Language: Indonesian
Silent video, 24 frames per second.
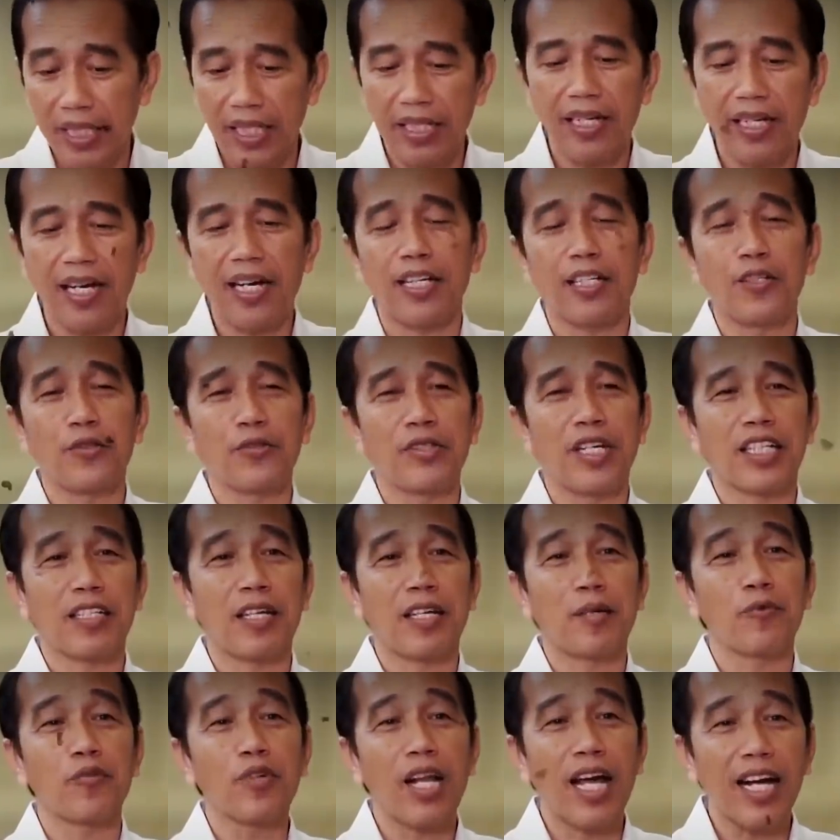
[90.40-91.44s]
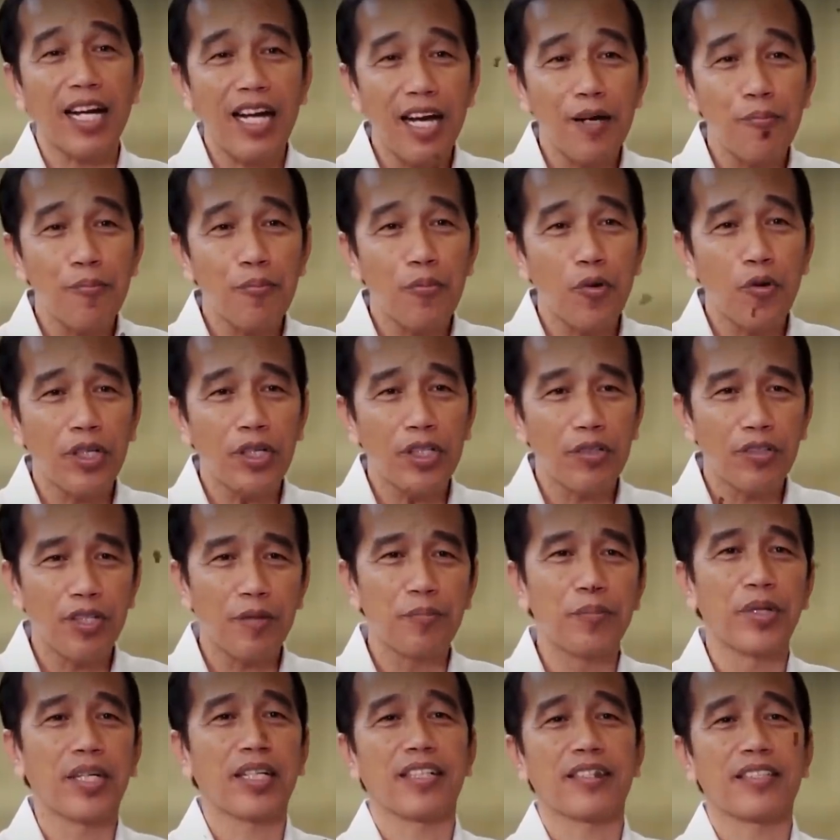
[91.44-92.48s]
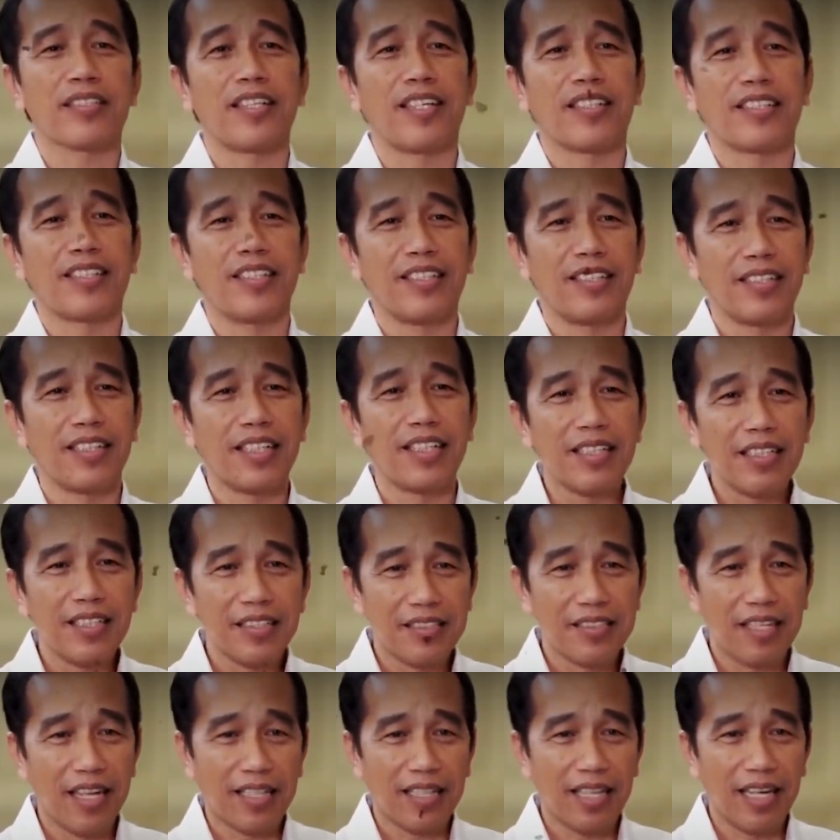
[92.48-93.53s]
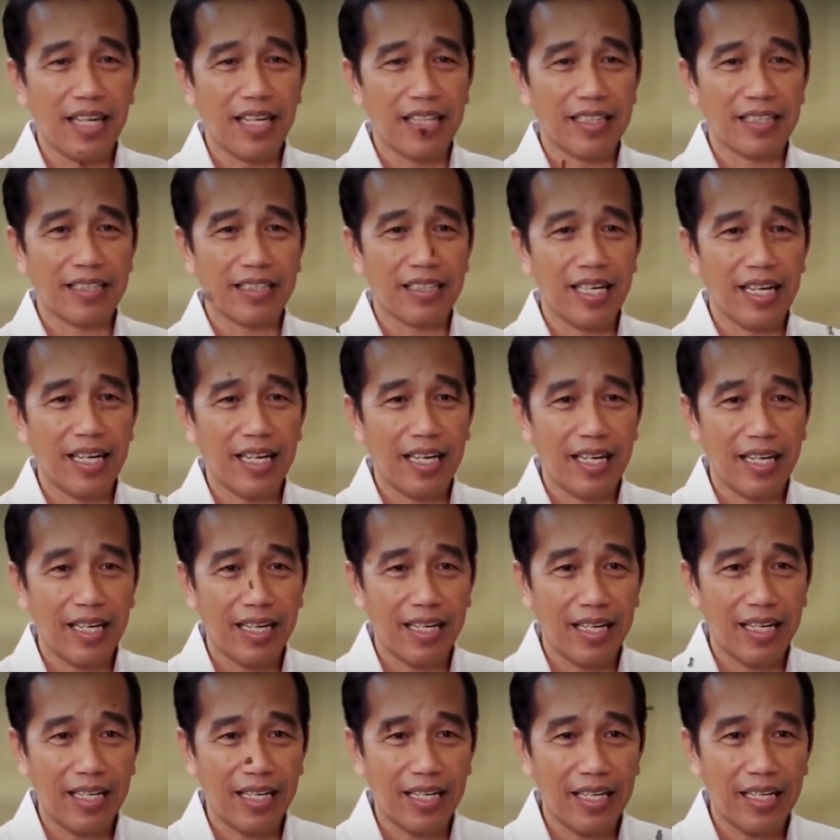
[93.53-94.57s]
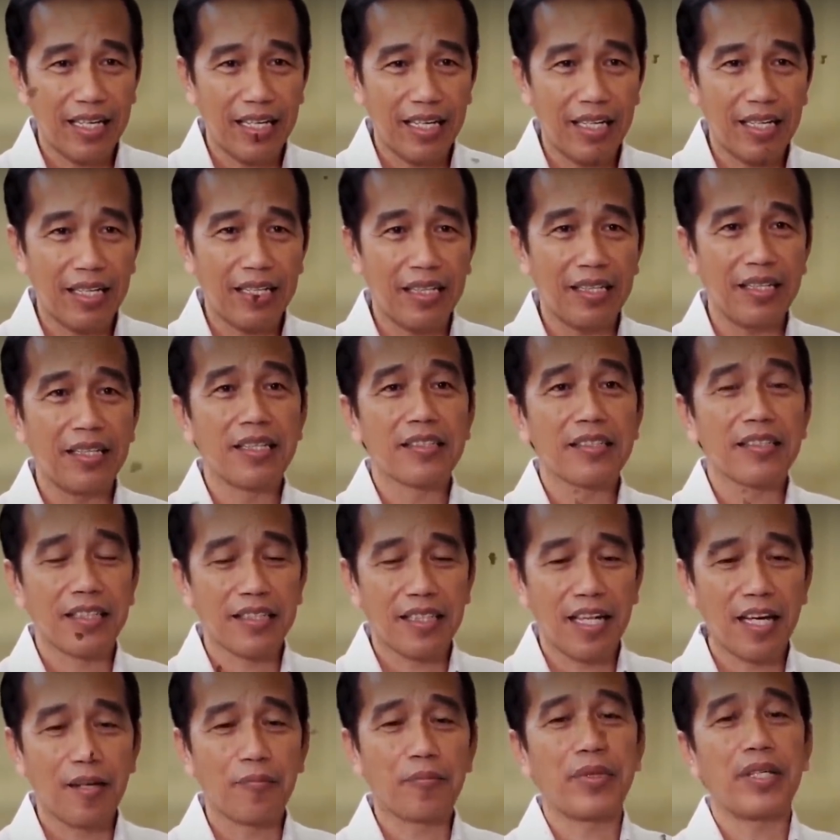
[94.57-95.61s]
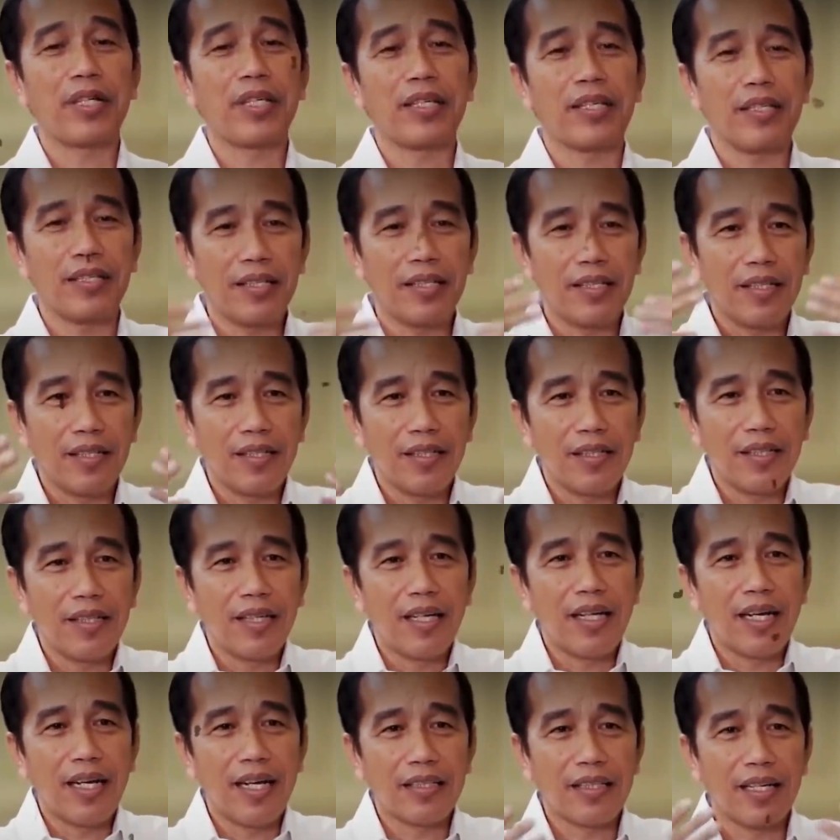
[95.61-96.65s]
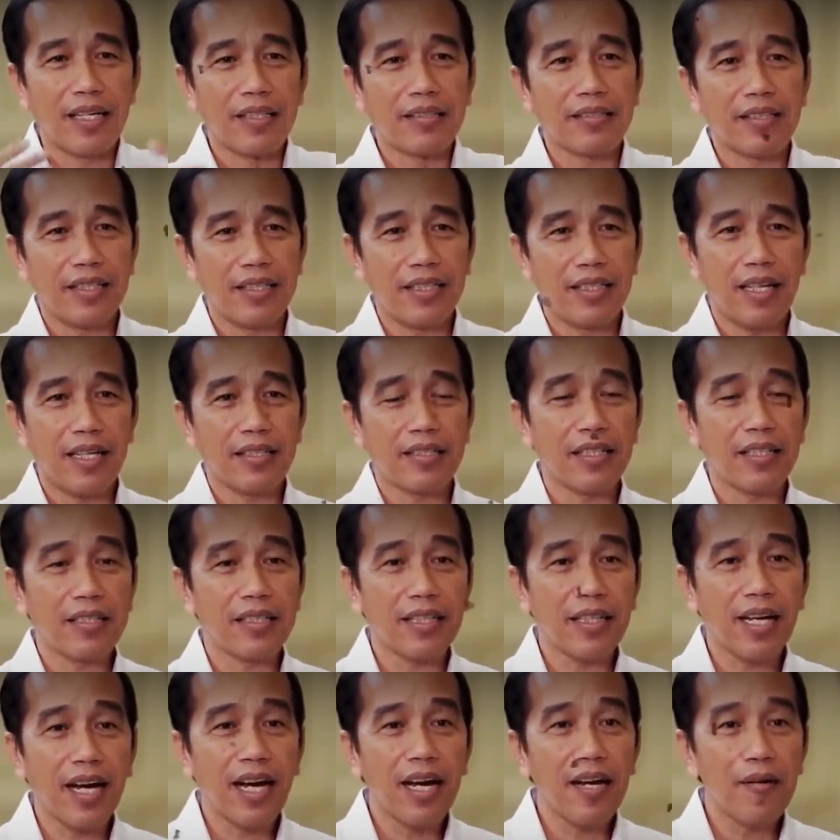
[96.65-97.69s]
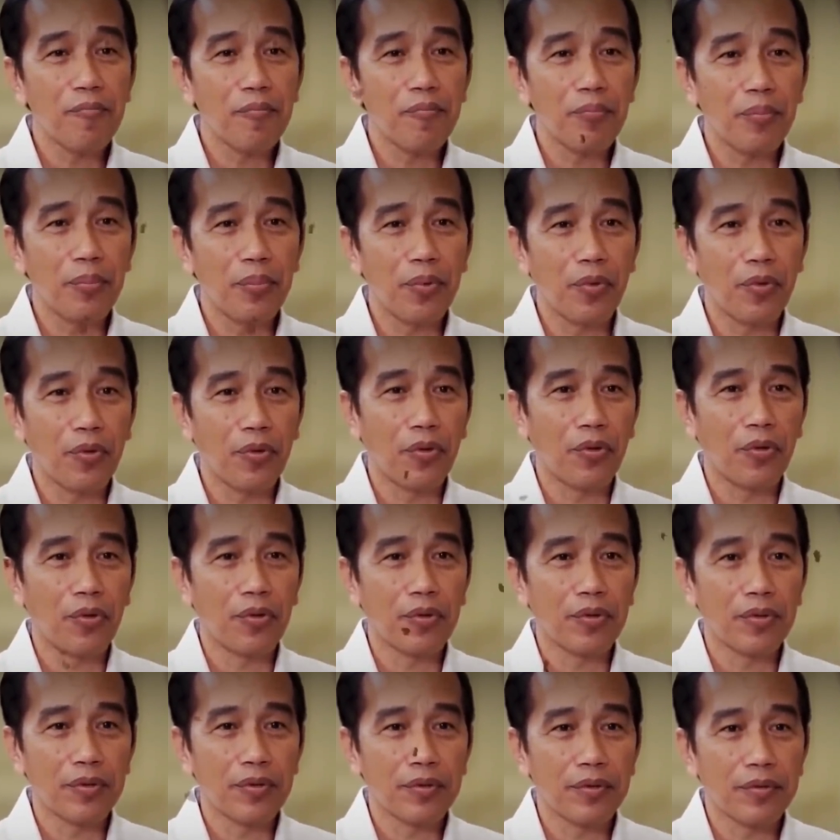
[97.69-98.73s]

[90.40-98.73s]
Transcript: Fitri kalau yang naik pulang kampung itu ya bekerja di Jakarta tetapi anak istrinya ada di kampung. Tapi itu kan hanya